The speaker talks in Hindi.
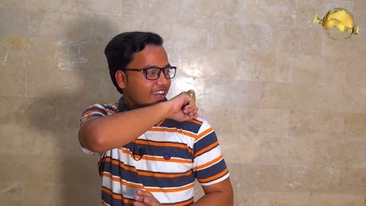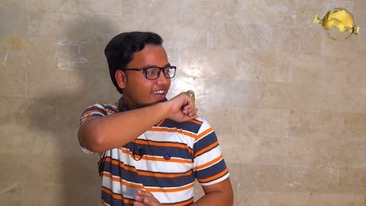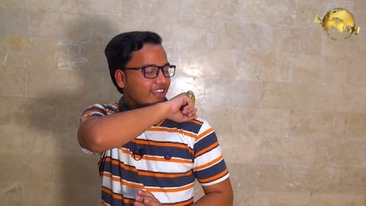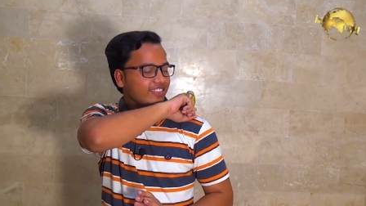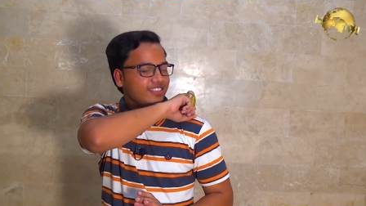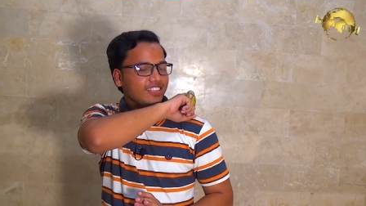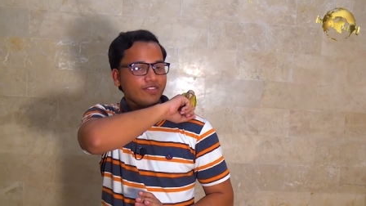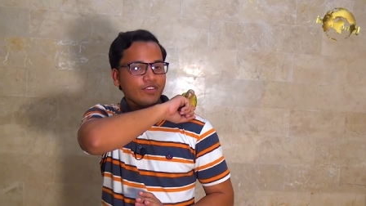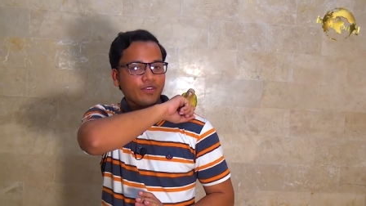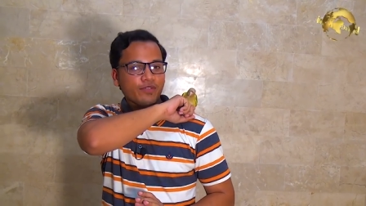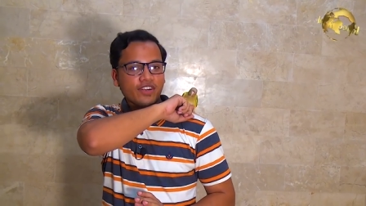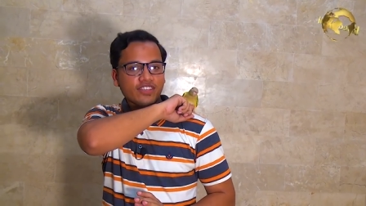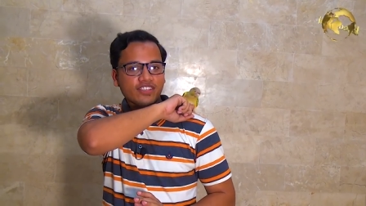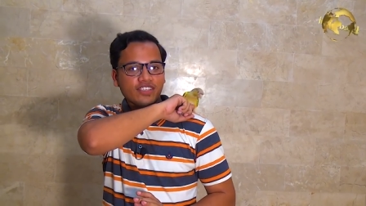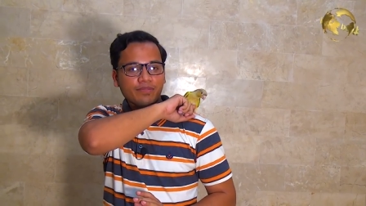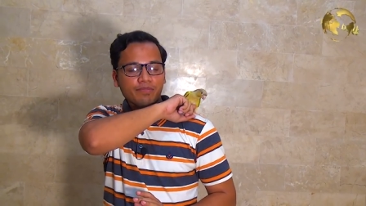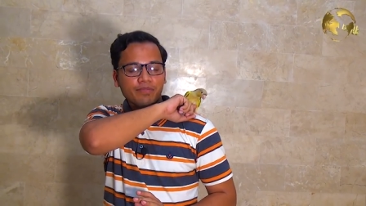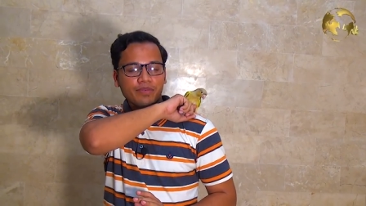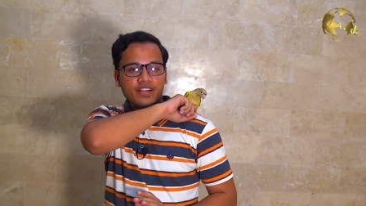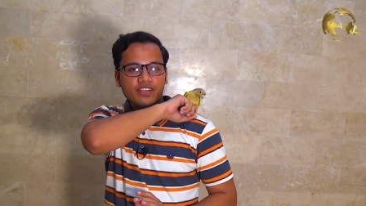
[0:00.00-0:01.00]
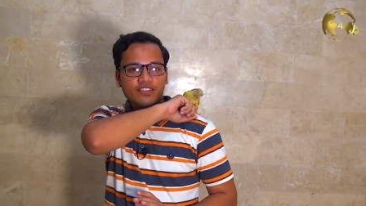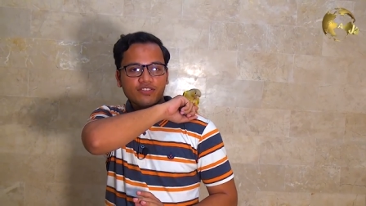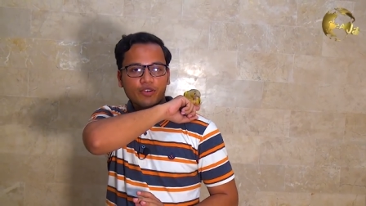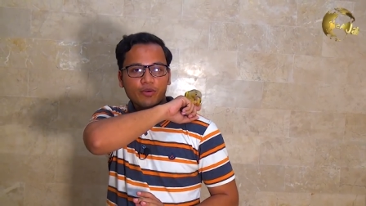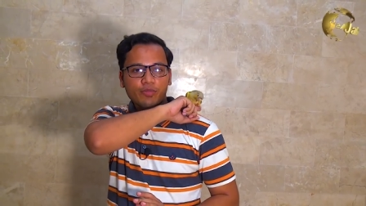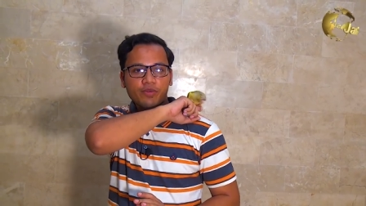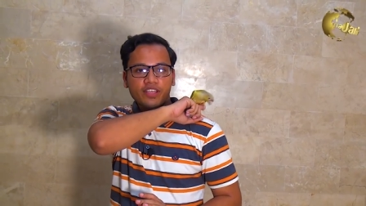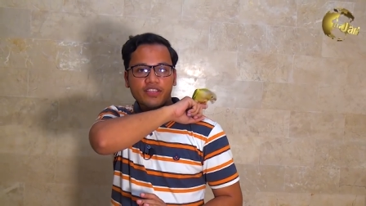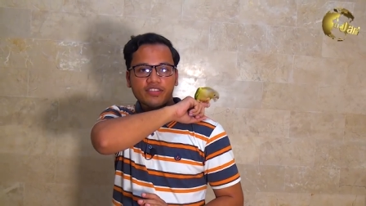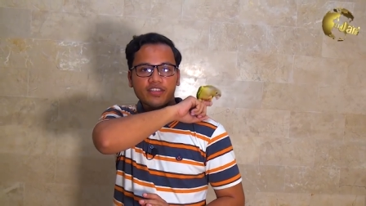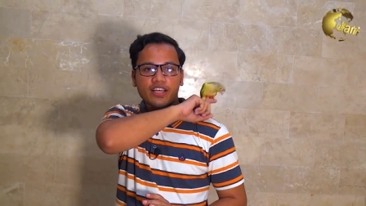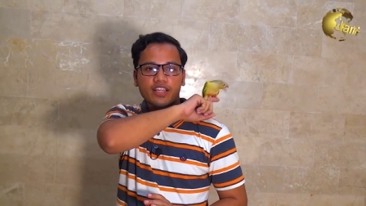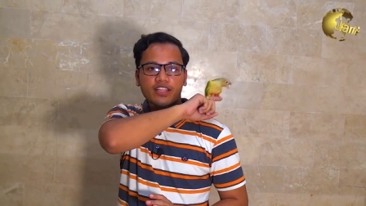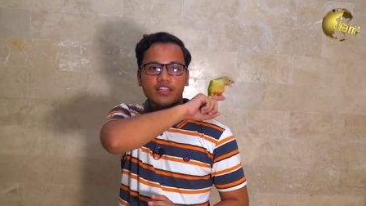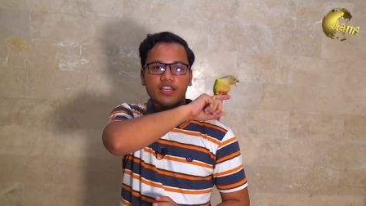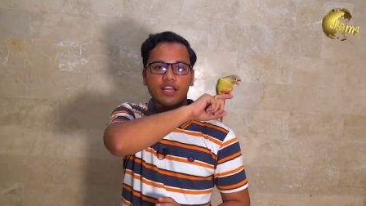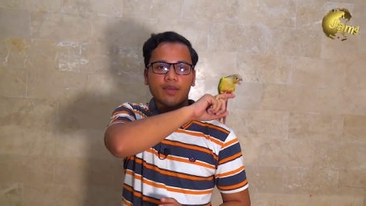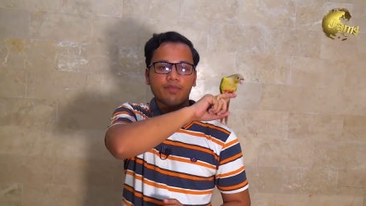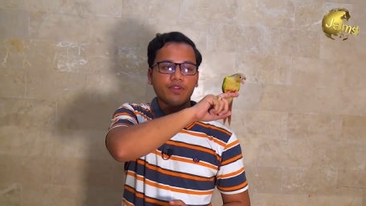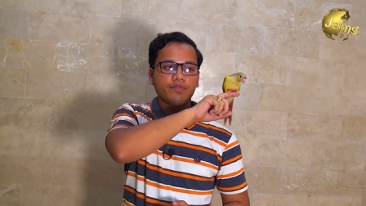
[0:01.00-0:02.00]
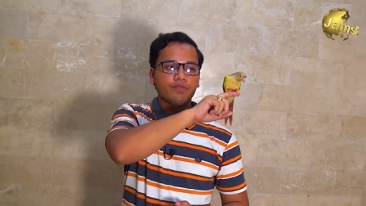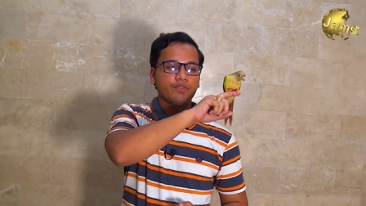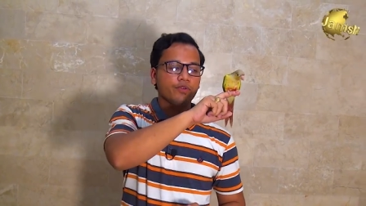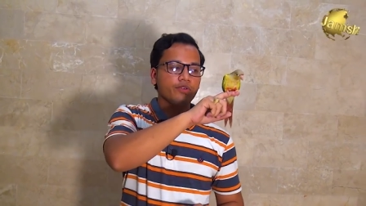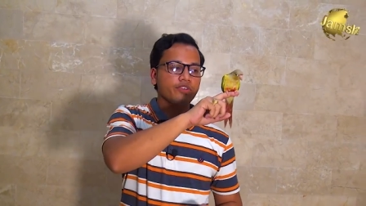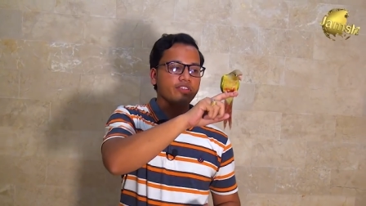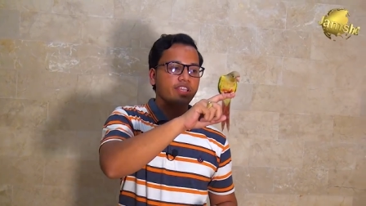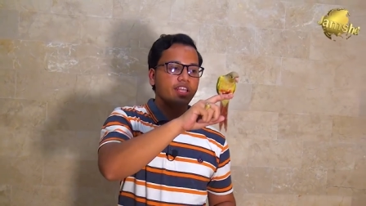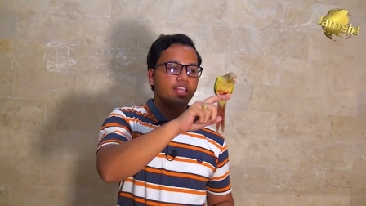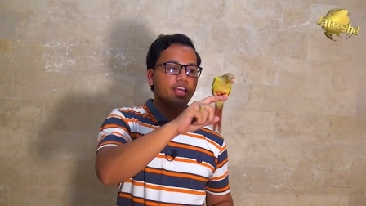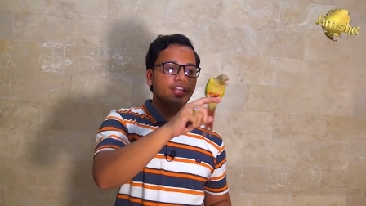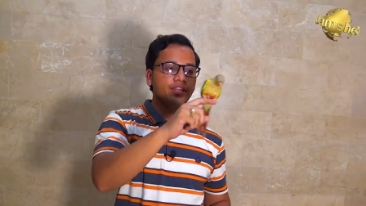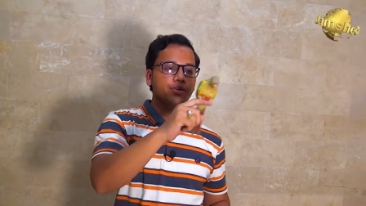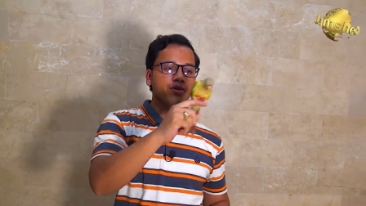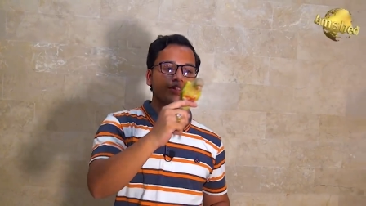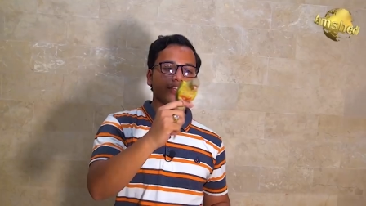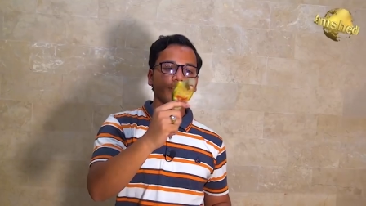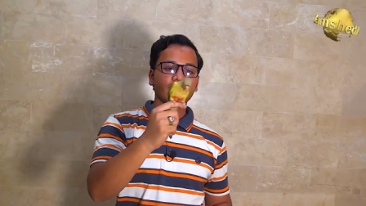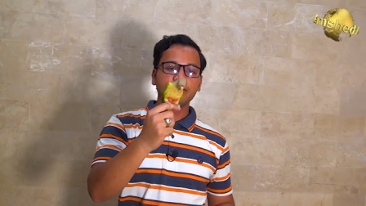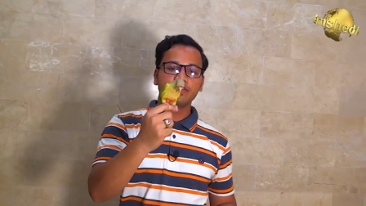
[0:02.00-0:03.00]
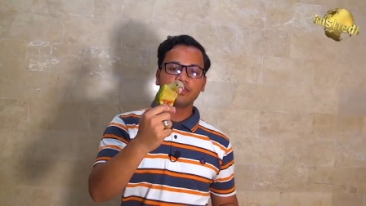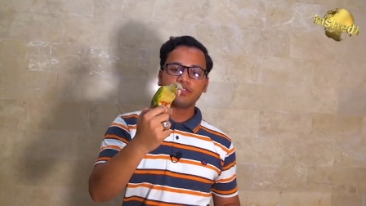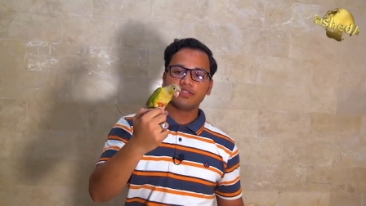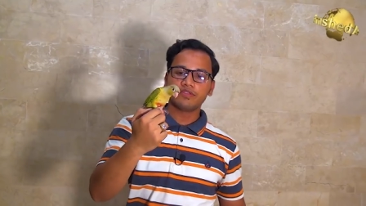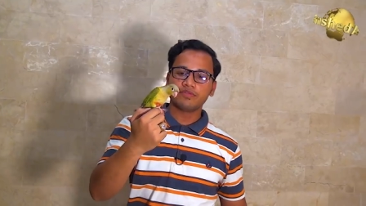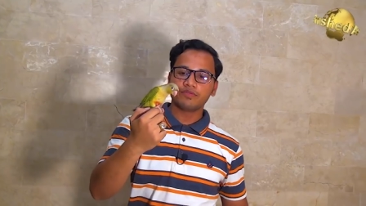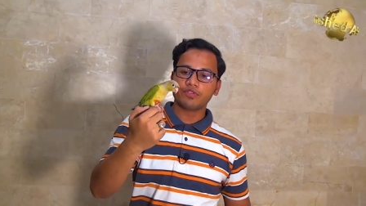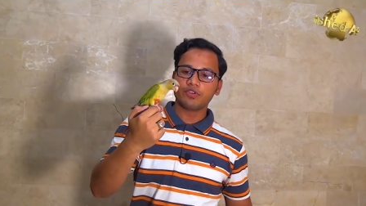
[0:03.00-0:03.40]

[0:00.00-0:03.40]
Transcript: अच्छा वीवर्स इन बर्ड्स को भी ज़्यादातर आपने फ्रूट्स खिलाने होते हैं